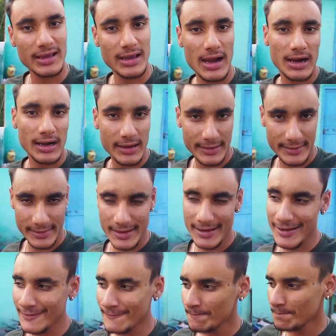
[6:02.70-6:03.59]
कि क्या करना
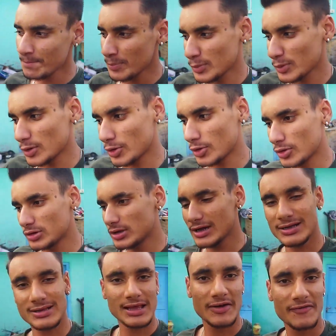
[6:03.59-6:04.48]
है तो
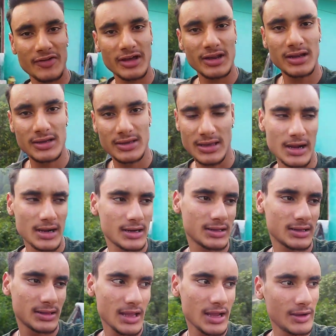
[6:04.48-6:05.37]
देखते हैं फिर क्या
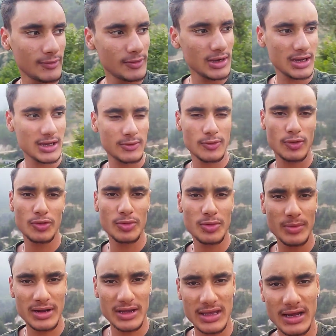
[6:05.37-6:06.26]
करते हैं वो अगर वो
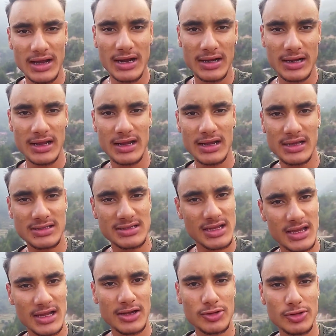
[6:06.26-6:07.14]
भी मक्की काटने के लिए
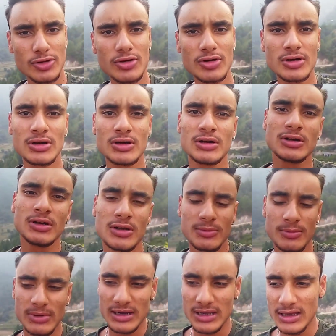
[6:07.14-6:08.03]
जाएगा तो
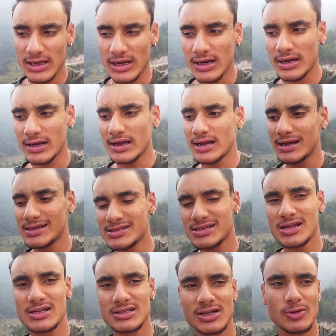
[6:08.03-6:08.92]
मक्की काटने के लिए
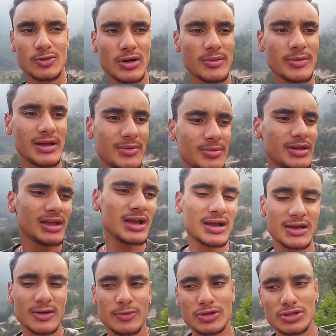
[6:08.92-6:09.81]
चले जाऊंगा मैं भी
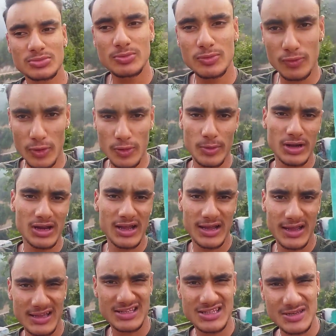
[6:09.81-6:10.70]
अगर वो वो
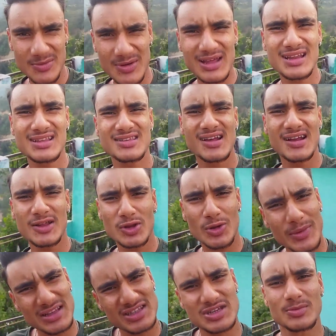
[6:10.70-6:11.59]
बोलेगा कि जिम के लिए जाना है
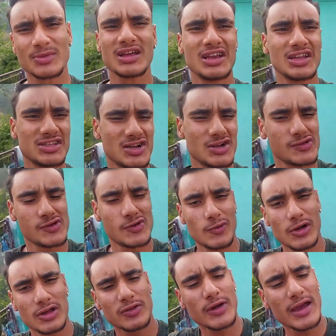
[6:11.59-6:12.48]
तो मैं जिम के लिए चले
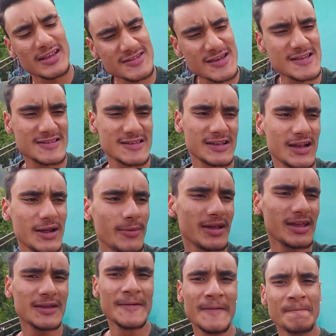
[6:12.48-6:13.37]
जाऊंगा तो ऐसे ही सीन है
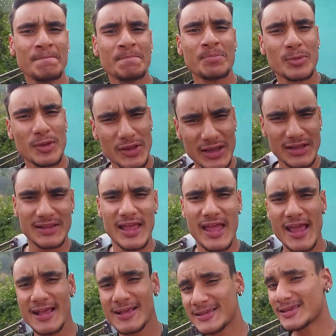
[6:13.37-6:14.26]
भाई तो
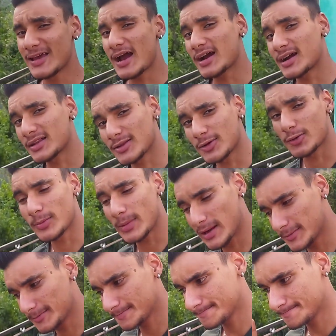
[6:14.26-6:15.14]
देखते हैं क्या करता हूँ
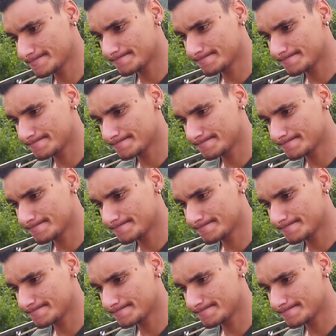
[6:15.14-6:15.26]
मैं